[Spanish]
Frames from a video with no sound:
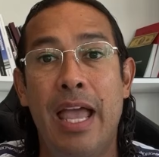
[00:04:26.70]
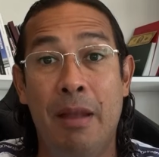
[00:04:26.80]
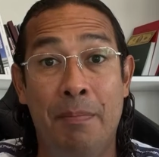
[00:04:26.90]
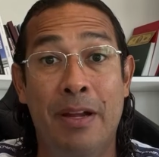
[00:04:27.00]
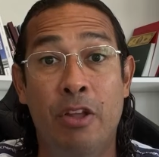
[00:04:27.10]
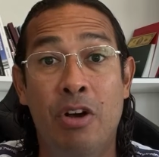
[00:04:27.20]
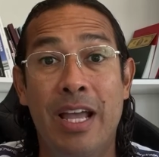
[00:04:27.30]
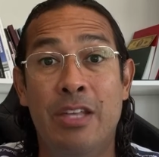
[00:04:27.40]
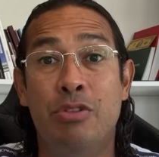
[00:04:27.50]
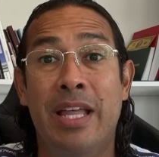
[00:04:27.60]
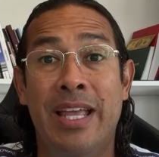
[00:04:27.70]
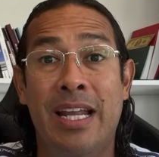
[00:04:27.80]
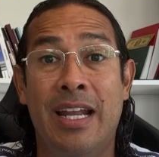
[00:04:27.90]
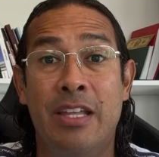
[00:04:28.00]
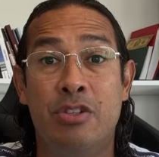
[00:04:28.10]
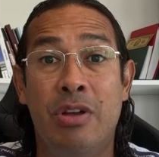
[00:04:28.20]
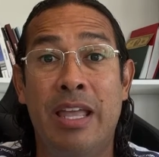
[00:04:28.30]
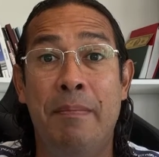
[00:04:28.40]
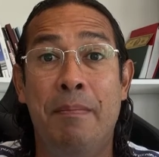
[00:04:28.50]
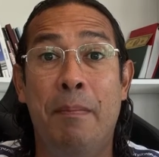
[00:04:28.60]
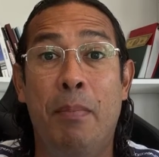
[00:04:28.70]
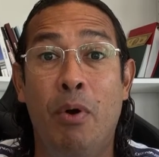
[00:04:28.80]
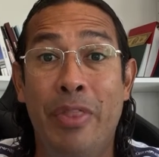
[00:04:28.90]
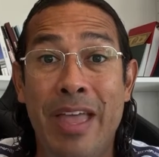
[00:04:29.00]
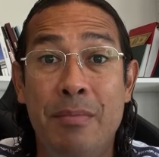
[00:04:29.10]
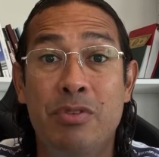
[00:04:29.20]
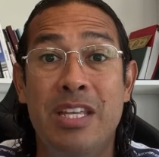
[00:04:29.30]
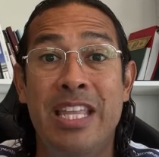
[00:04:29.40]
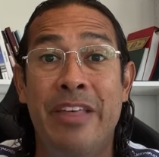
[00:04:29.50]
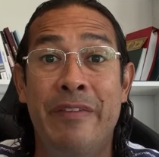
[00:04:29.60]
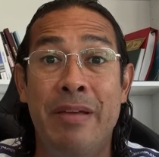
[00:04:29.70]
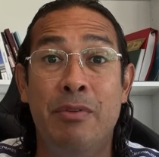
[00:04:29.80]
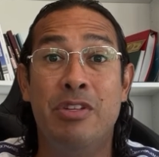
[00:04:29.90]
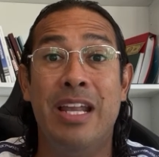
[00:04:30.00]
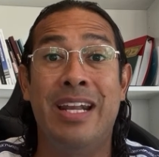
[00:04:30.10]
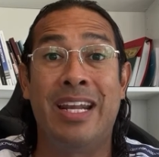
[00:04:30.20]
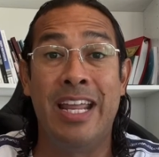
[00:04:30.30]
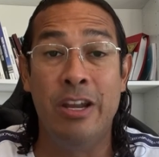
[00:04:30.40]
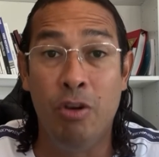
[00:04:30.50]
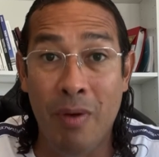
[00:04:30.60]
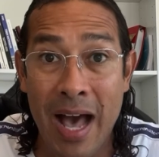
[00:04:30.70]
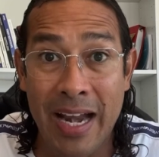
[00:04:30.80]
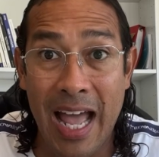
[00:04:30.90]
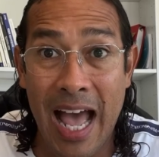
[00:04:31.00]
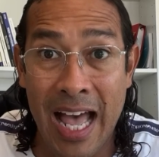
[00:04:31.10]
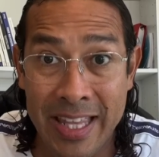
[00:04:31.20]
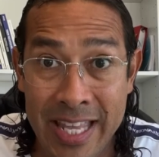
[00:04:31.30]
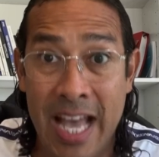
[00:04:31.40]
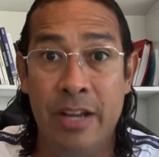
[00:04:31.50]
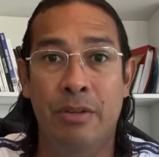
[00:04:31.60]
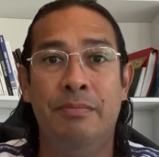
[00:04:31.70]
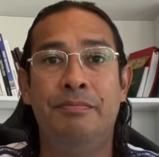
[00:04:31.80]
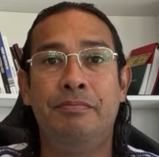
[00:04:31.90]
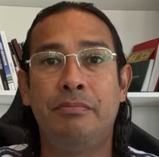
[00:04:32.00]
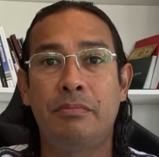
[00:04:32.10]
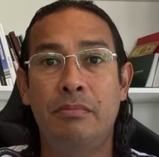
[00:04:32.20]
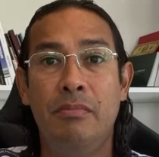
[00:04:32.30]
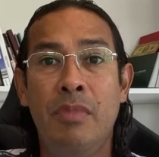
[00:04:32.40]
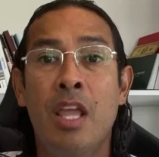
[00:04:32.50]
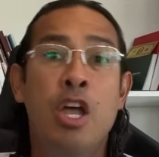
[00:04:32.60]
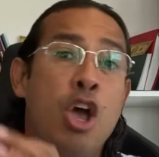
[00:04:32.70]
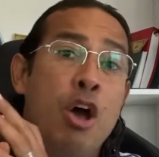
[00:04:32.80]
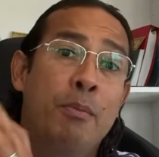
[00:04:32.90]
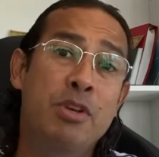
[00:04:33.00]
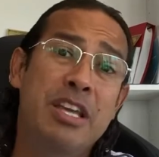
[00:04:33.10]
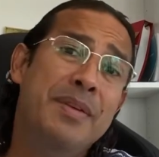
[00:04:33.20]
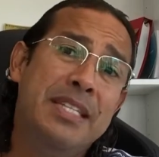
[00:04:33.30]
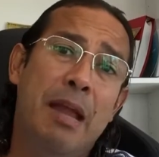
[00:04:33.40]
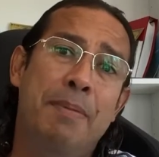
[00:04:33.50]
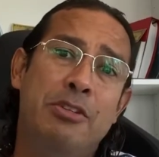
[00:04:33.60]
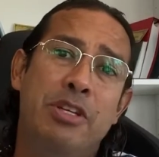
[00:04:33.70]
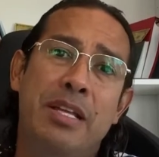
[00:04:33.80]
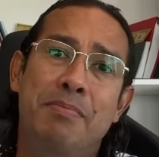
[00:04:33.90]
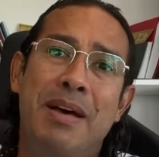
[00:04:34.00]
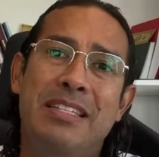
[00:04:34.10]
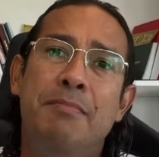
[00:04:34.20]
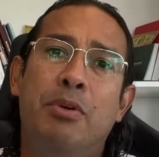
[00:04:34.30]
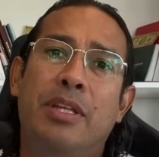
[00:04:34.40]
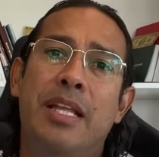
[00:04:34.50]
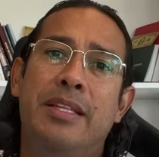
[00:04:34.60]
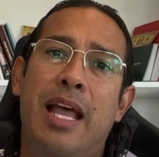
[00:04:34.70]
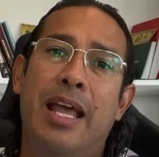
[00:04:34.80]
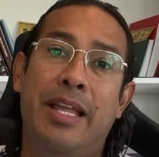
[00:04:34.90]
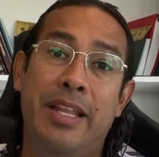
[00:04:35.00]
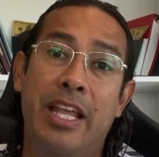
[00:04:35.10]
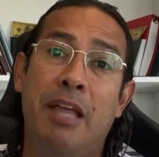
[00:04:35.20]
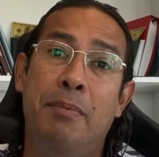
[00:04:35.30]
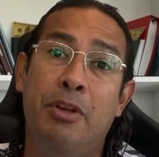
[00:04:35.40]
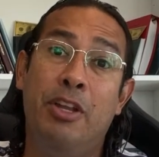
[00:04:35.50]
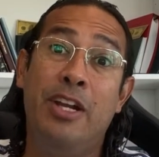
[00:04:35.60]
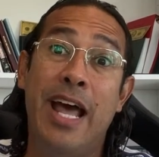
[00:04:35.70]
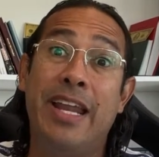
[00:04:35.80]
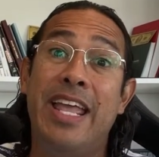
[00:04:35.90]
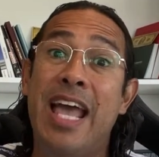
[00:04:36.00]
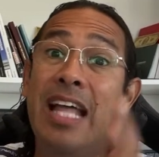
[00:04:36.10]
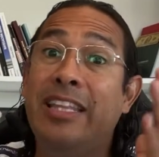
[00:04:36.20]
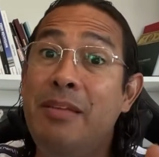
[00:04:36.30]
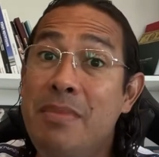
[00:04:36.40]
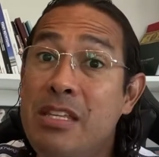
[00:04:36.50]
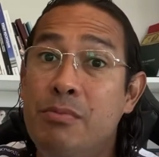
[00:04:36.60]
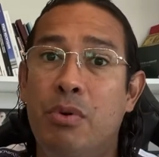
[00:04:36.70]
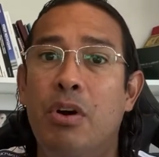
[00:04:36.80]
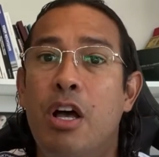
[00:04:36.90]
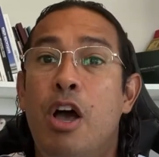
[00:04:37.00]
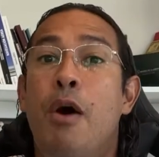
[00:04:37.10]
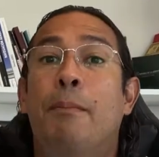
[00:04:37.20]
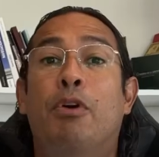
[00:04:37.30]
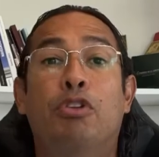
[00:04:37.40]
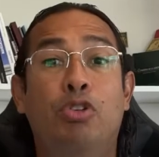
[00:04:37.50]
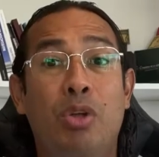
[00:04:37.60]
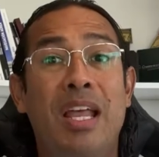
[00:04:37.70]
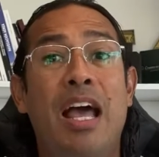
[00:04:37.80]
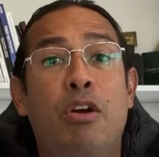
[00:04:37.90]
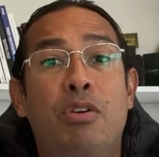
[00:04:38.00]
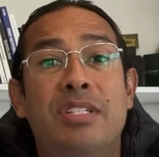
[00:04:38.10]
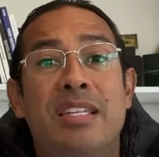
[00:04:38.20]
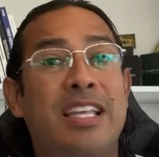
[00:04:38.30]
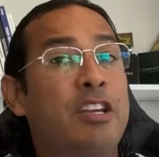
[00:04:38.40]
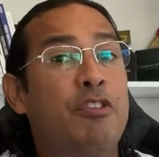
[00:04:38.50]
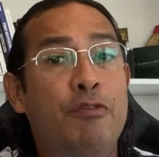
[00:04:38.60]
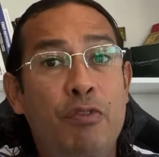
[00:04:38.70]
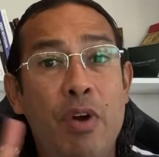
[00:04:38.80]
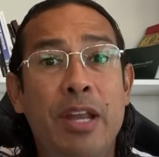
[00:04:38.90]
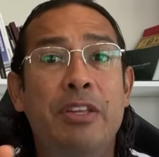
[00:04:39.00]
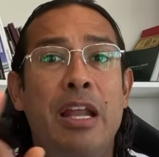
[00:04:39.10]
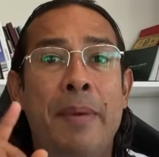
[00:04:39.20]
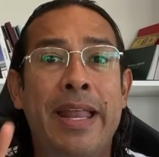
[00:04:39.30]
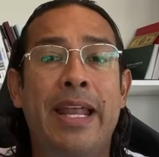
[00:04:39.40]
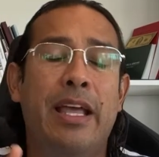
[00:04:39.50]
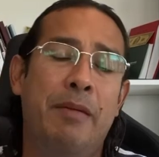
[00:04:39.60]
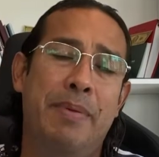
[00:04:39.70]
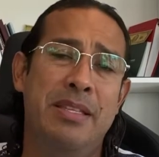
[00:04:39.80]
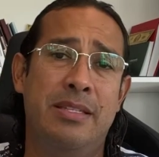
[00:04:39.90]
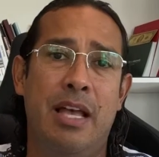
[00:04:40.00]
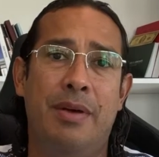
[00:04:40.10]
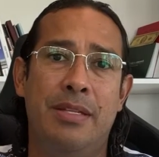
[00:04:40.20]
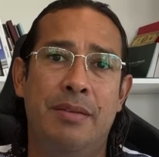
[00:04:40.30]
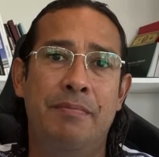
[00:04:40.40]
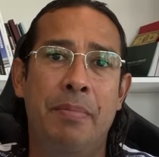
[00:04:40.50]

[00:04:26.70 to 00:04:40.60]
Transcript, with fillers: el perdón es una declaración que podemos y debemos renovar a diario. Muchas veces las personas más importantes a las que tienes que perdonar es a ti mismo por todas las cosas que no fueron de la manera que pensabas.